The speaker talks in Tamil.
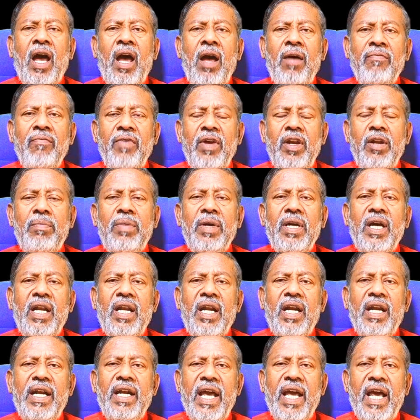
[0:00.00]
நாம்
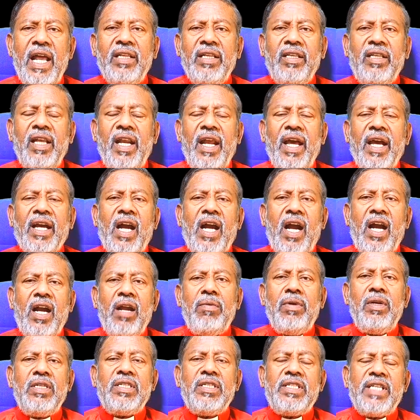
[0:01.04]
விரும்புகிற நேரத்திலே
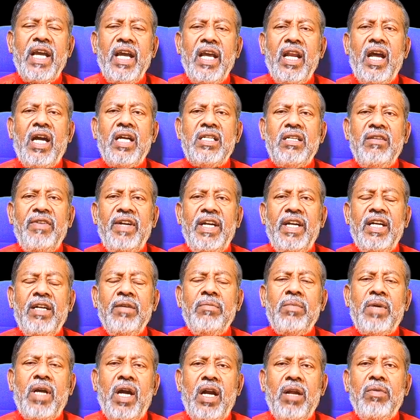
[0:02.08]
கடவுள் செயலாற்ற
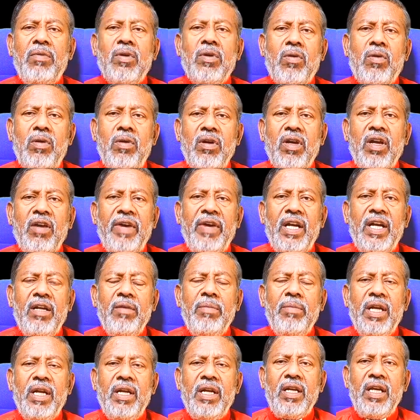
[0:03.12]
வேண்டும் கடவுள் கொடுக்க
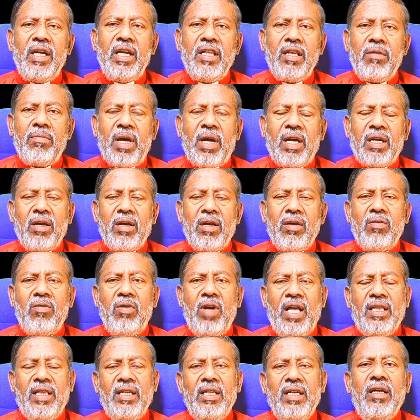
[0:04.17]
வேண்டும் என்று எதிர்பார்க்க
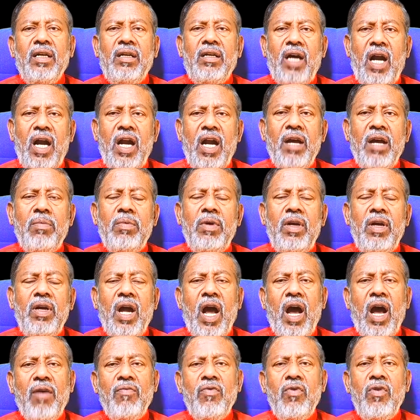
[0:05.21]
கூடாது கடவுள்
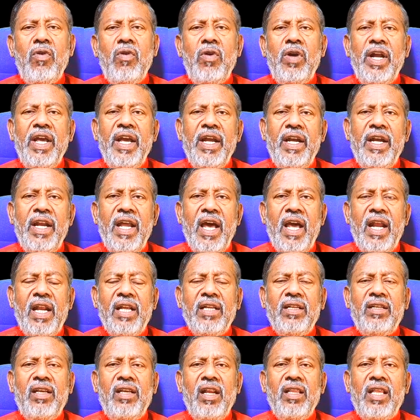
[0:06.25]
அவருடைய
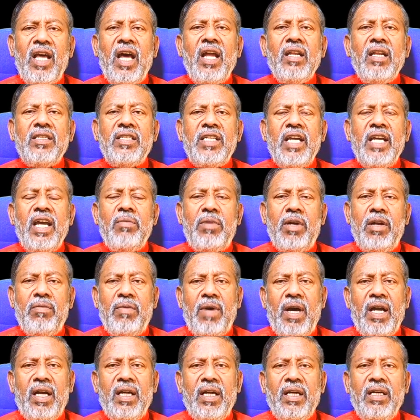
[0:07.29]
நேரத்தில் தான்
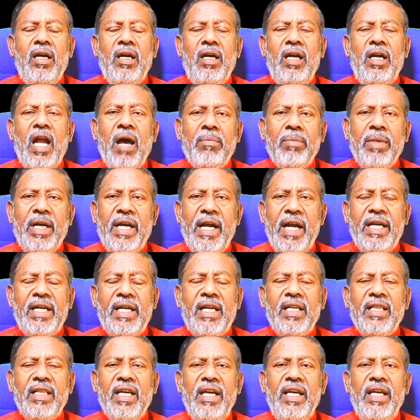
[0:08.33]
செயல்படுவார் நாம்
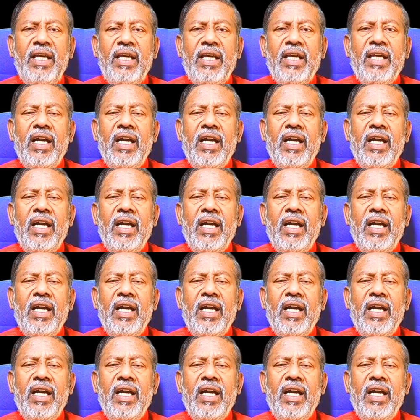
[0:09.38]
கேட்டதை